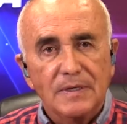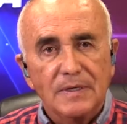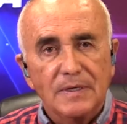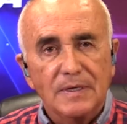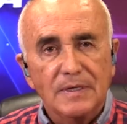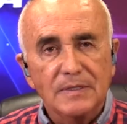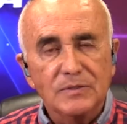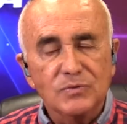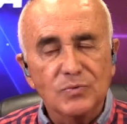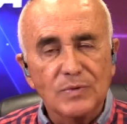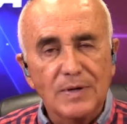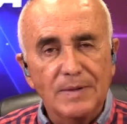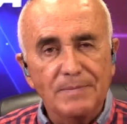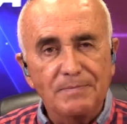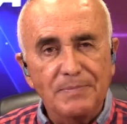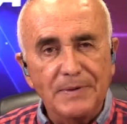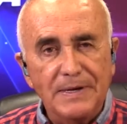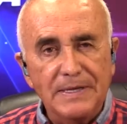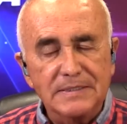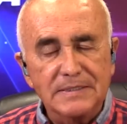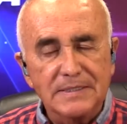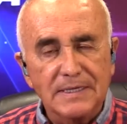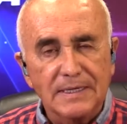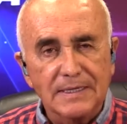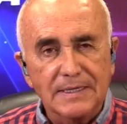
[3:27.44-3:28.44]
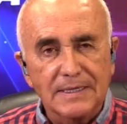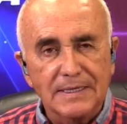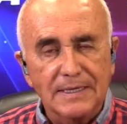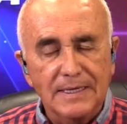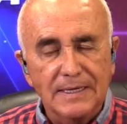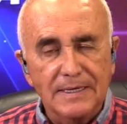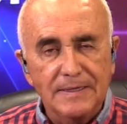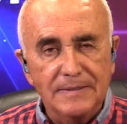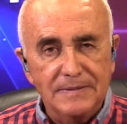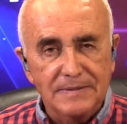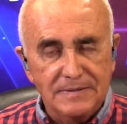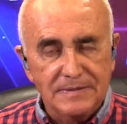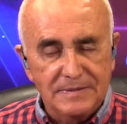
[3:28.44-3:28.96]
Es una empresa
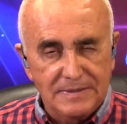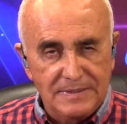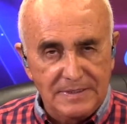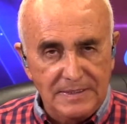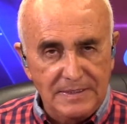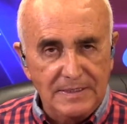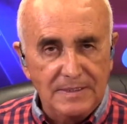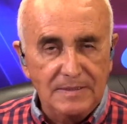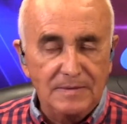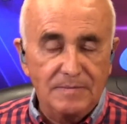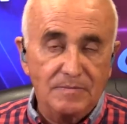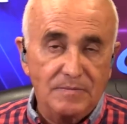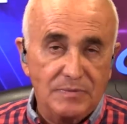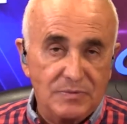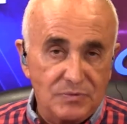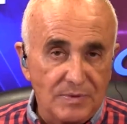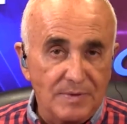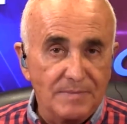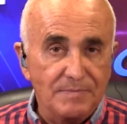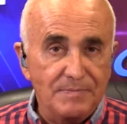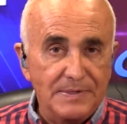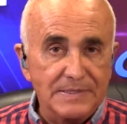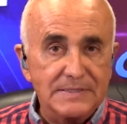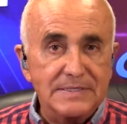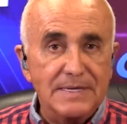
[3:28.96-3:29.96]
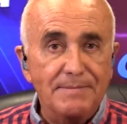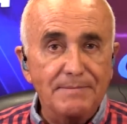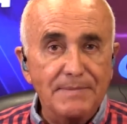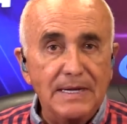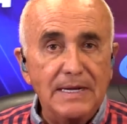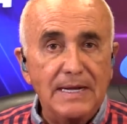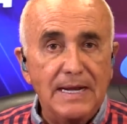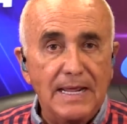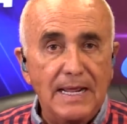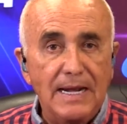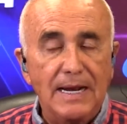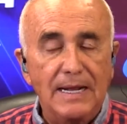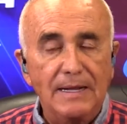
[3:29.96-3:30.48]
que, sí, es una empresa
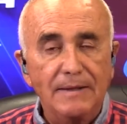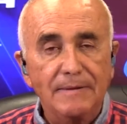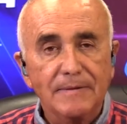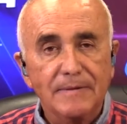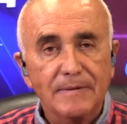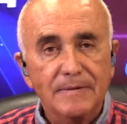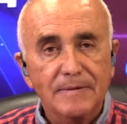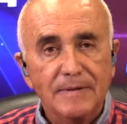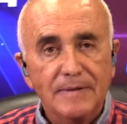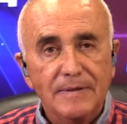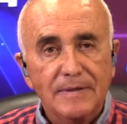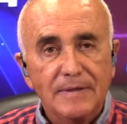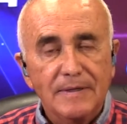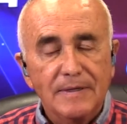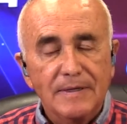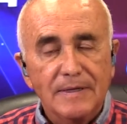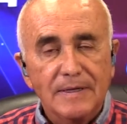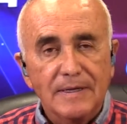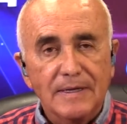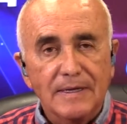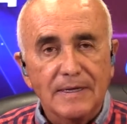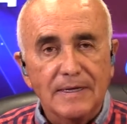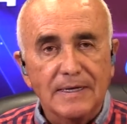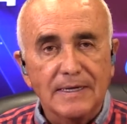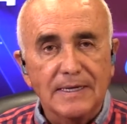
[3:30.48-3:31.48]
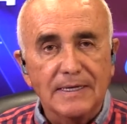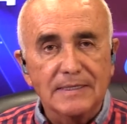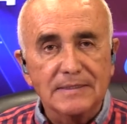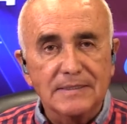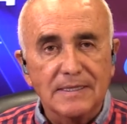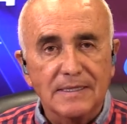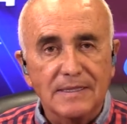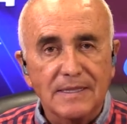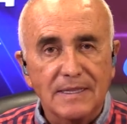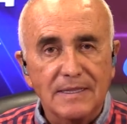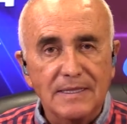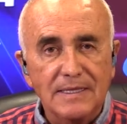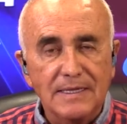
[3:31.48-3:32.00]
minera que
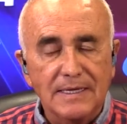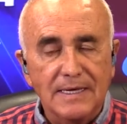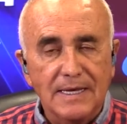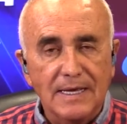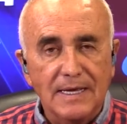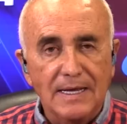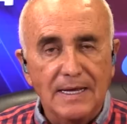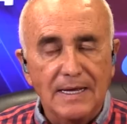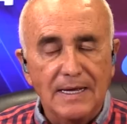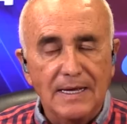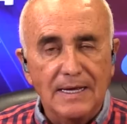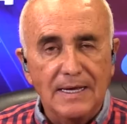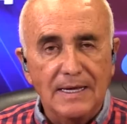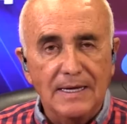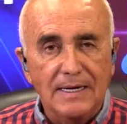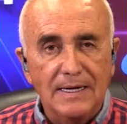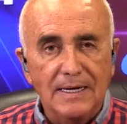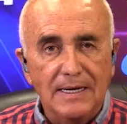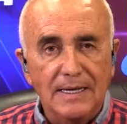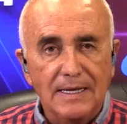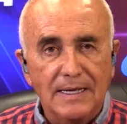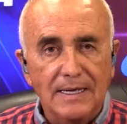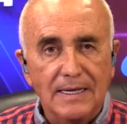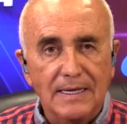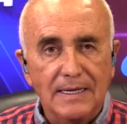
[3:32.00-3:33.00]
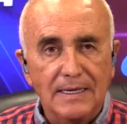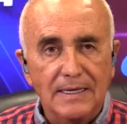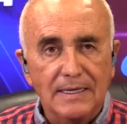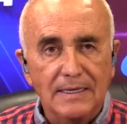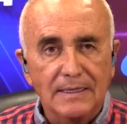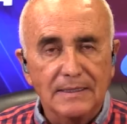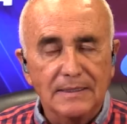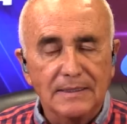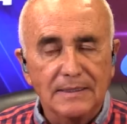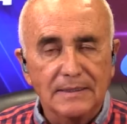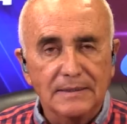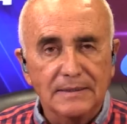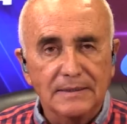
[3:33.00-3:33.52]
se dedica a la
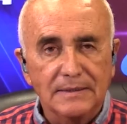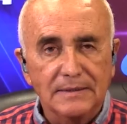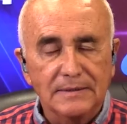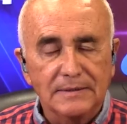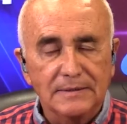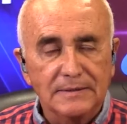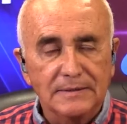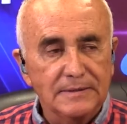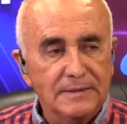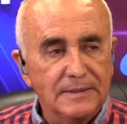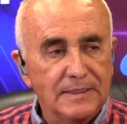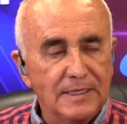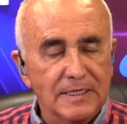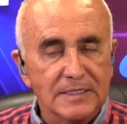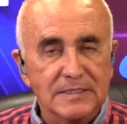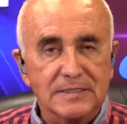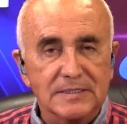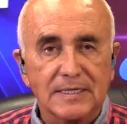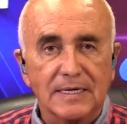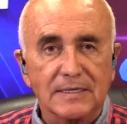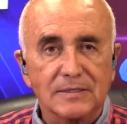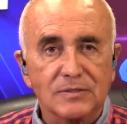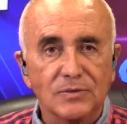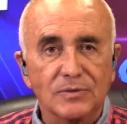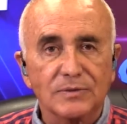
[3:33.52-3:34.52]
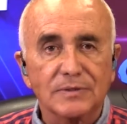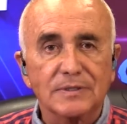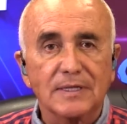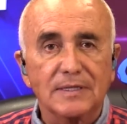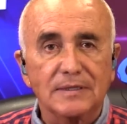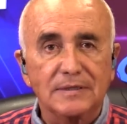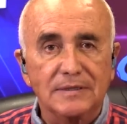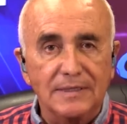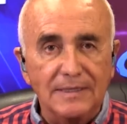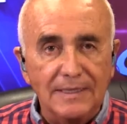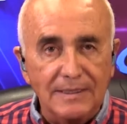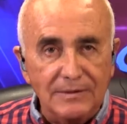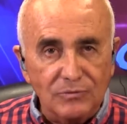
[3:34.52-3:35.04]
eh, extracción de
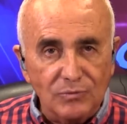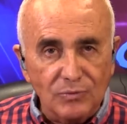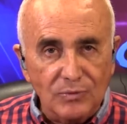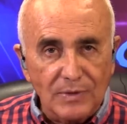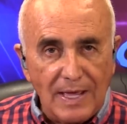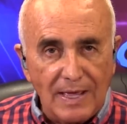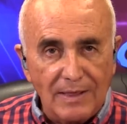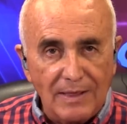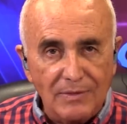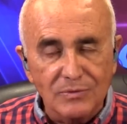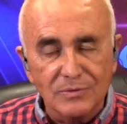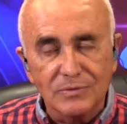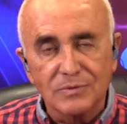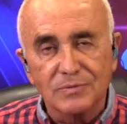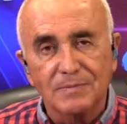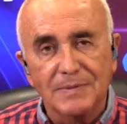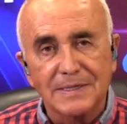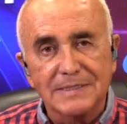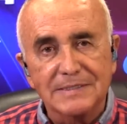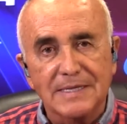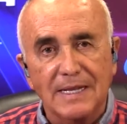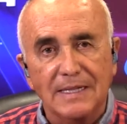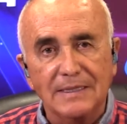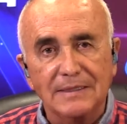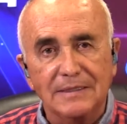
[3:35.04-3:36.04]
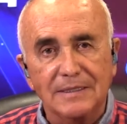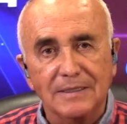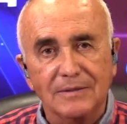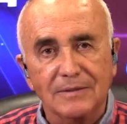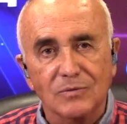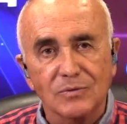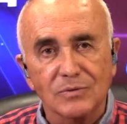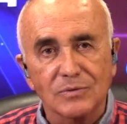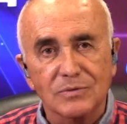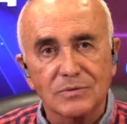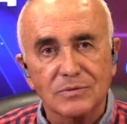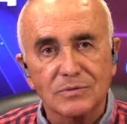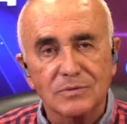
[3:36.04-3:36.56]
triturados
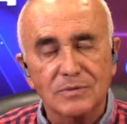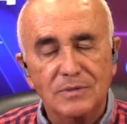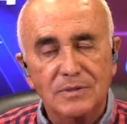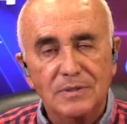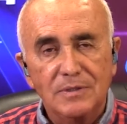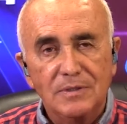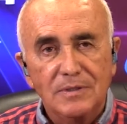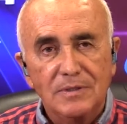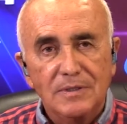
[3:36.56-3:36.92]
basálticos